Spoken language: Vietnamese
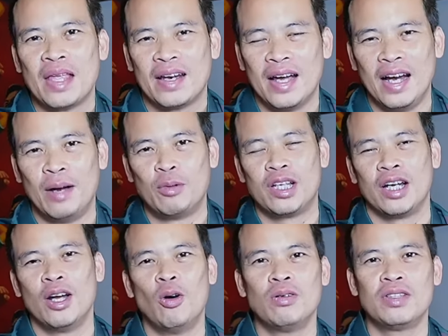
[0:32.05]
Đây là một trận
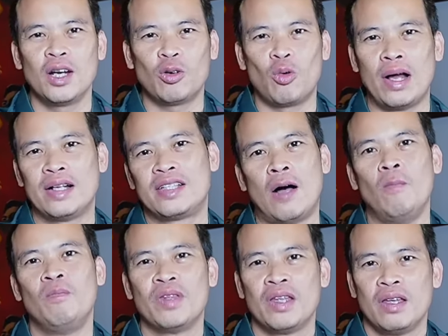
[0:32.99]
đấu rất quan trọng.
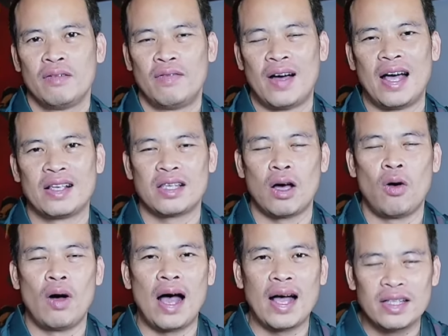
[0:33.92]
Và
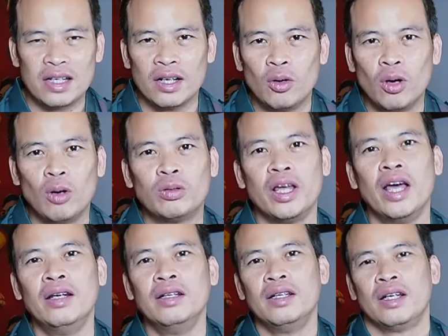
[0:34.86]
sau hai trận đấu đầu
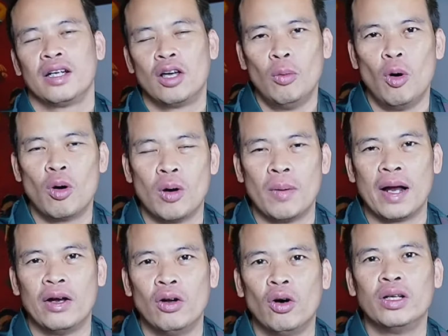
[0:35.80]
tiên, câu lạc bộ Công an
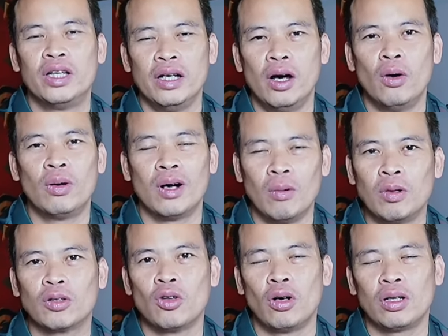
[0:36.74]
Hà Nội thi đấu không
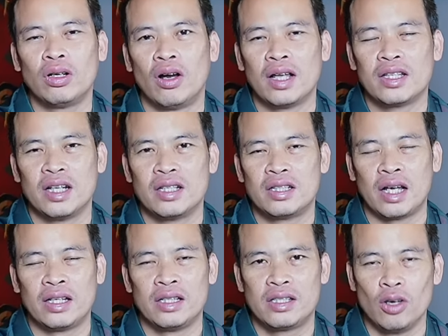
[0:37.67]
được tốt. Đó là trận
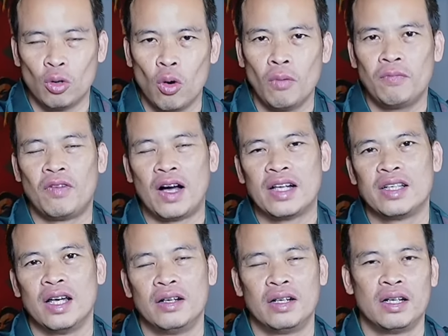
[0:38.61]
tranh siêu cúp và
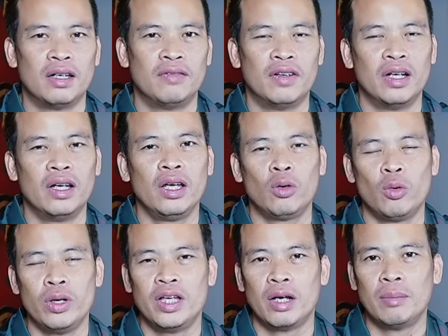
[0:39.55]
trận với
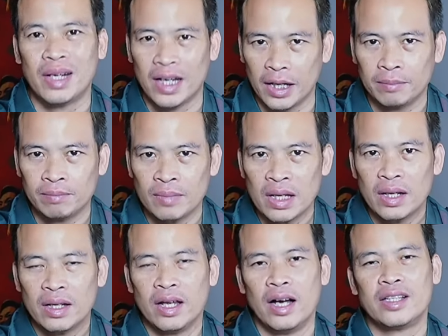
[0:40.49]
Quy Nhơn Bình Định.
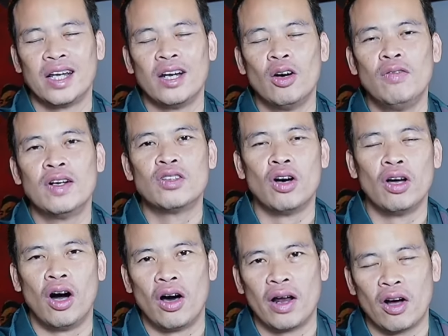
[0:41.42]
Thì ở trận đấu vừa rồi
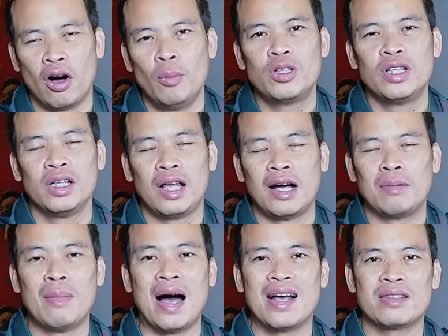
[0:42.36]
họ đã có một chiến thắng
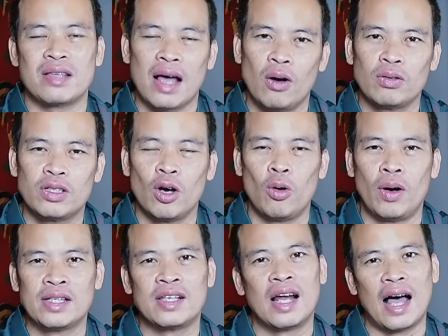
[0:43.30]
3 sao trước
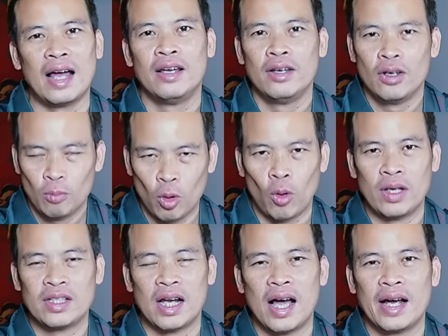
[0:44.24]
Hoàng Gia Lai. Một
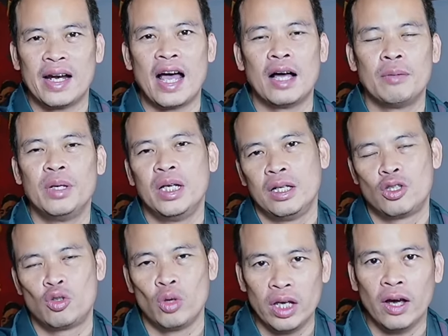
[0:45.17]
Hoàng Gia Lai đang bị
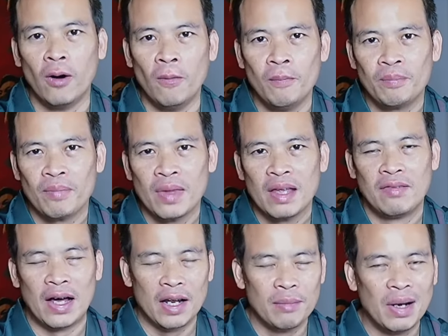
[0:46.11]
suy yếu.
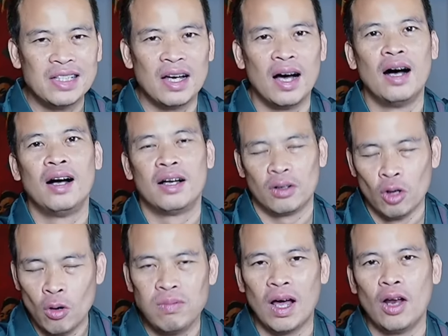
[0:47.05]
Và đến bây giờ
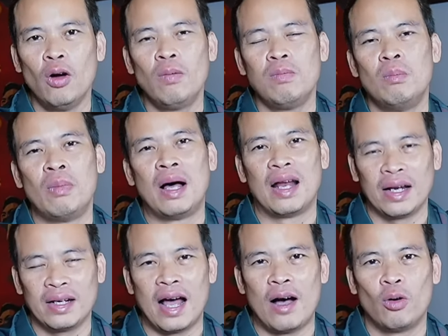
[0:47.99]
đúng là lúc mà
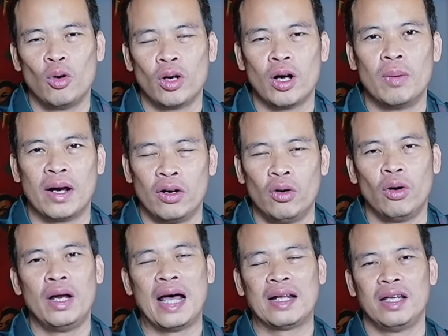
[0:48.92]
lãnh đạo của đội Công an Hà Nội
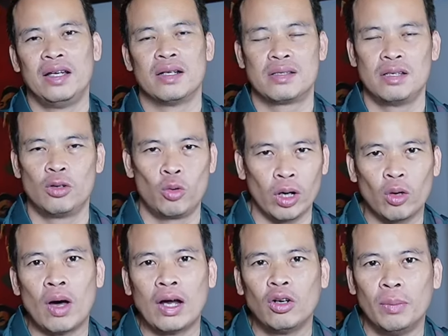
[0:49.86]
đã thể hiện sự quyết
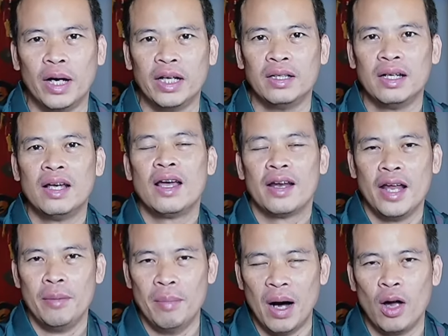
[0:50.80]
đoán của mình
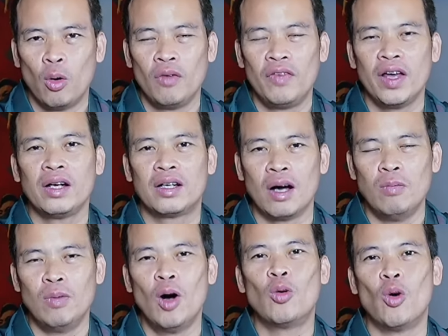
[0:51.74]
để mời huấn luyện viên
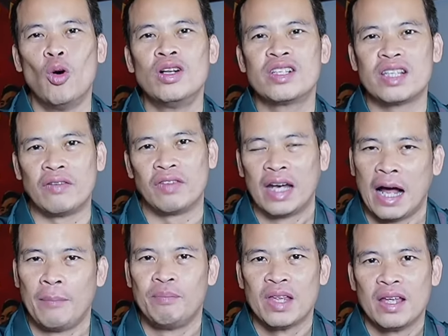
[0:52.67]
Gong Oh Kyun sang Việt
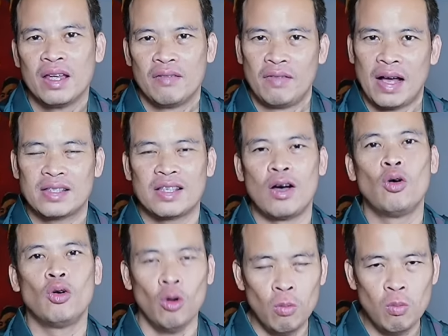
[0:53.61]
Nam. Và
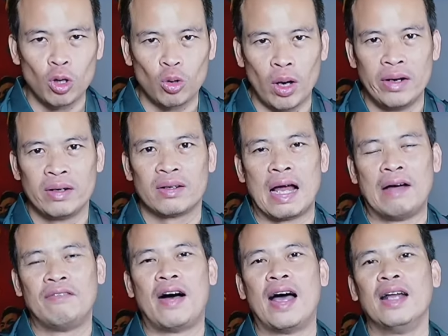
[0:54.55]
sau đúng một tuần
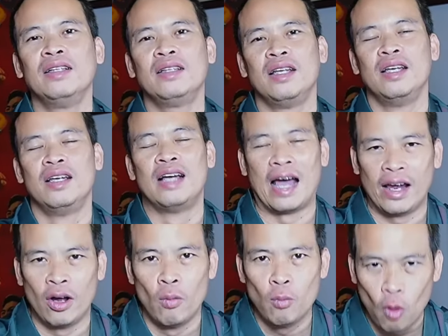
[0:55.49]
đàm phán thì ngày
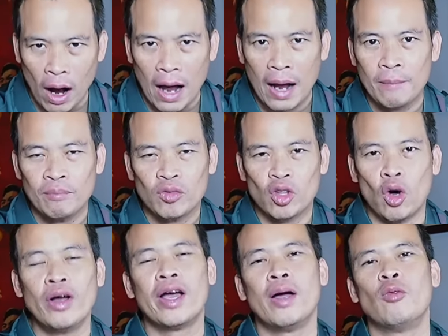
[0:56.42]
hôm qua,
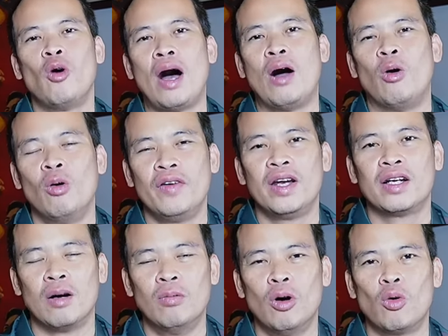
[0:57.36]
tối ngày hôm qua, huấn luyện viên
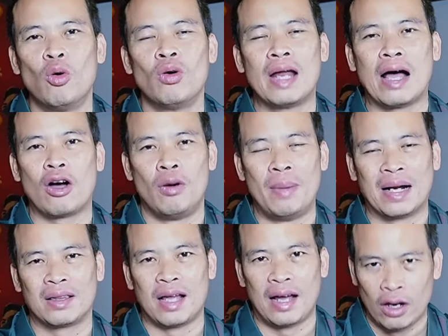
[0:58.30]
Gong Oh Kyun đã có mặt
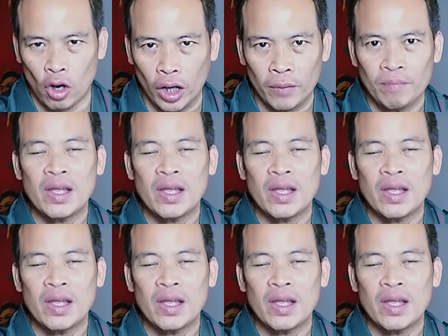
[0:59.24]
tại Hà Nội.